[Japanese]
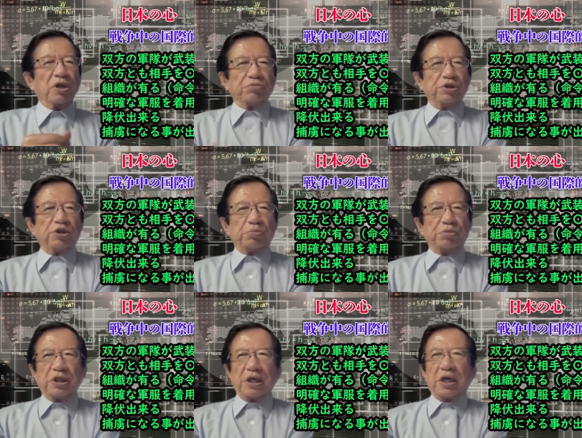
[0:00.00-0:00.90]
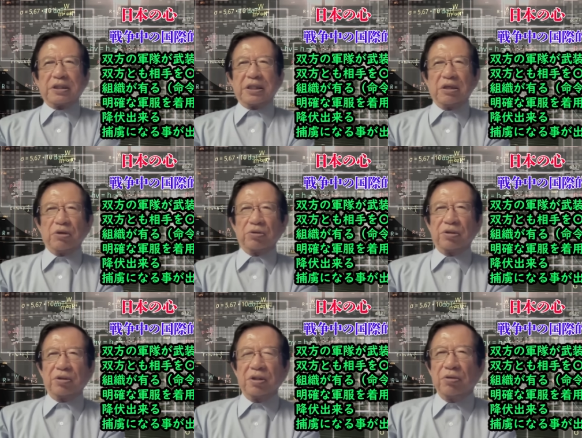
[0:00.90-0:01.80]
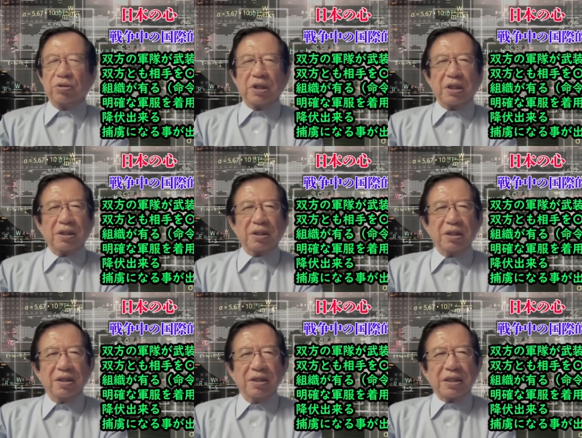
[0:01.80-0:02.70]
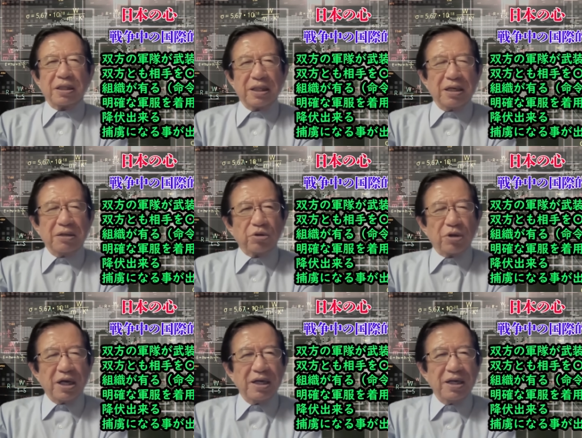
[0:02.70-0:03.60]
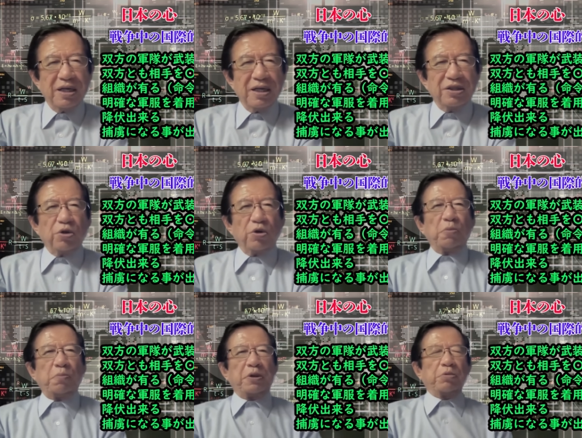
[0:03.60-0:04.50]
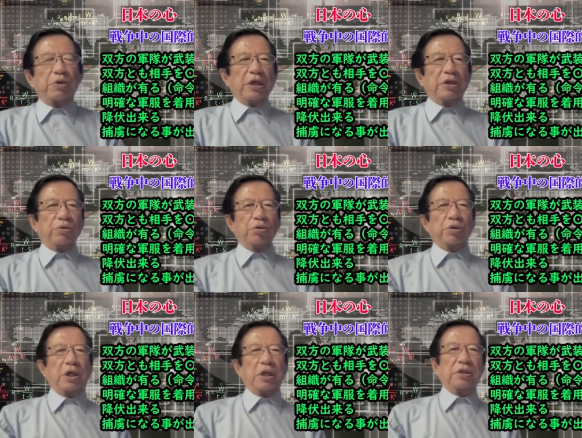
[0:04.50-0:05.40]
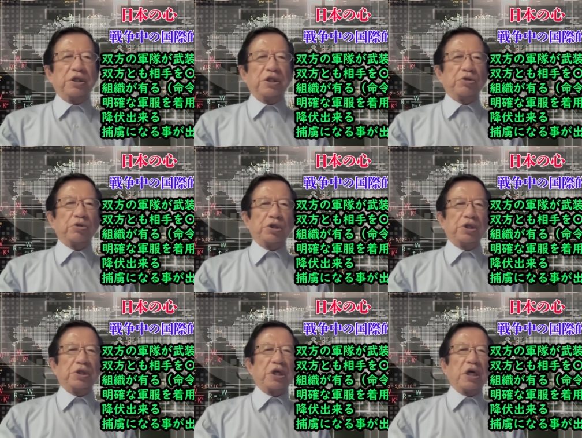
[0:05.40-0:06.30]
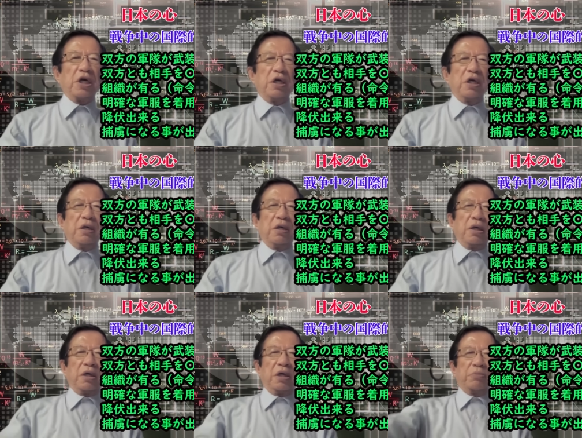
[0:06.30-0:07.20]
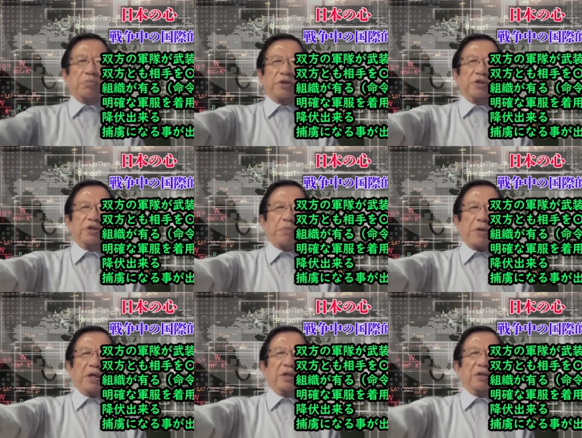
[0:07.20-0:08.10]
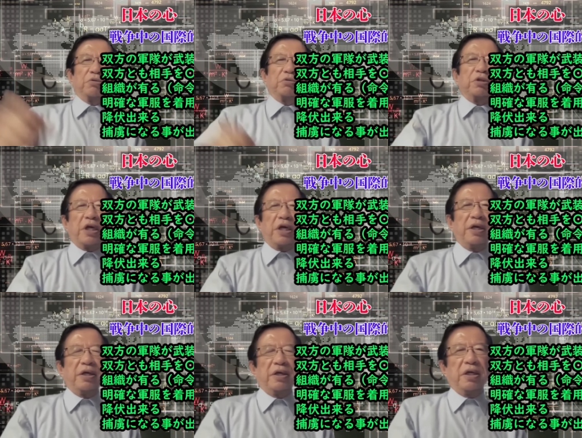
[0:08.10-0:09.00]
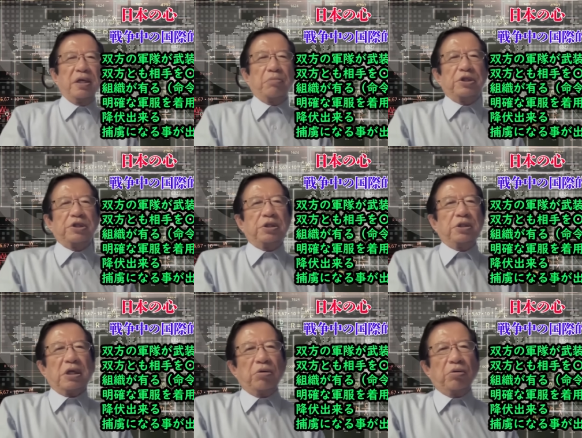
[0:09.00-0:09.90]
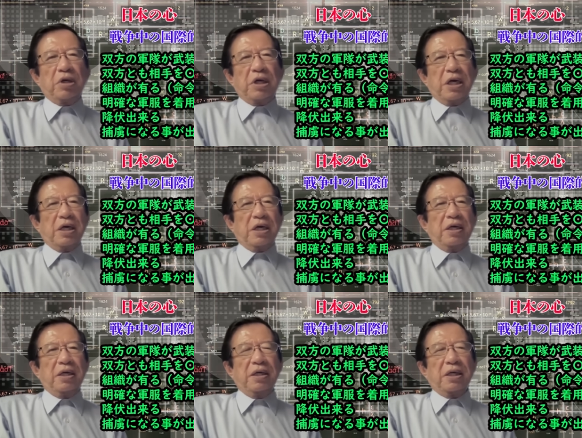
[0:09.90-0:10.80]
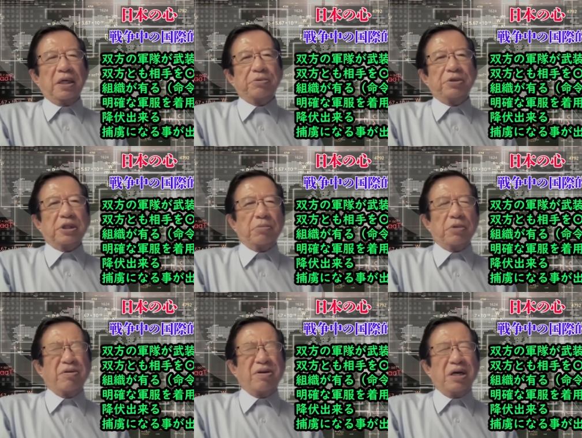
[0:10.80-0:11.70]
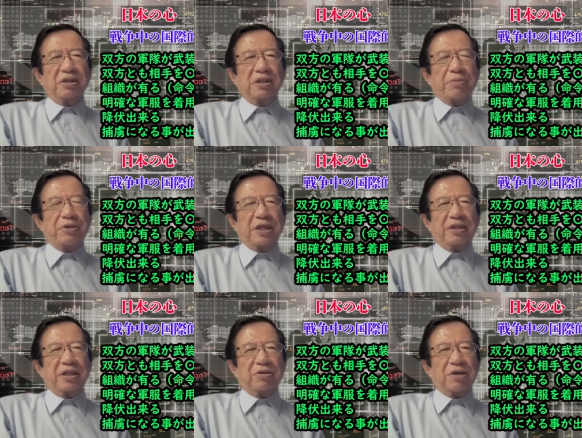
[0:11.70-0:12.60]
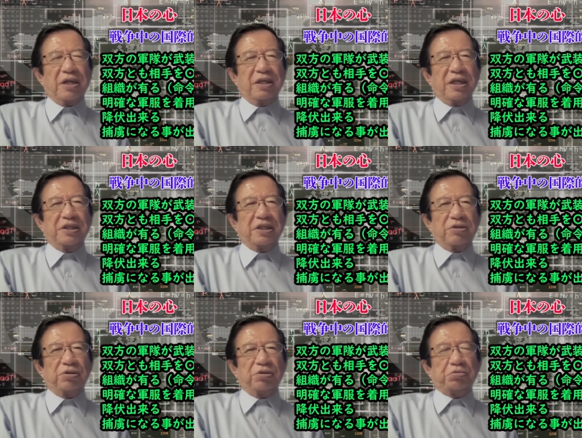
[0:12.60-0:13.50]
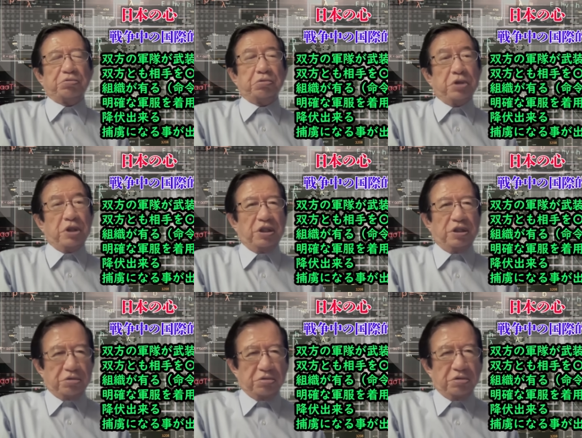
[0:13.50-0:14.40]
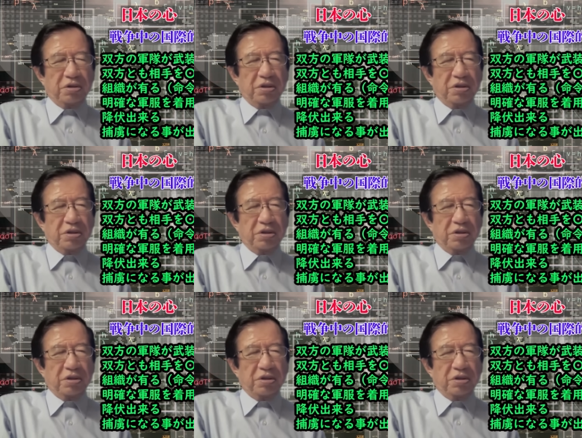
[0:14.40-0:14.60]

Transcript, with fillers: 武士と武士が刀を取って戦うとか、ヨーロッパでも決闘で紳士と紳士が代わりバンツにバーンと打って、まあ、死んだ方が神様はダメだったと判断したというふうに言う。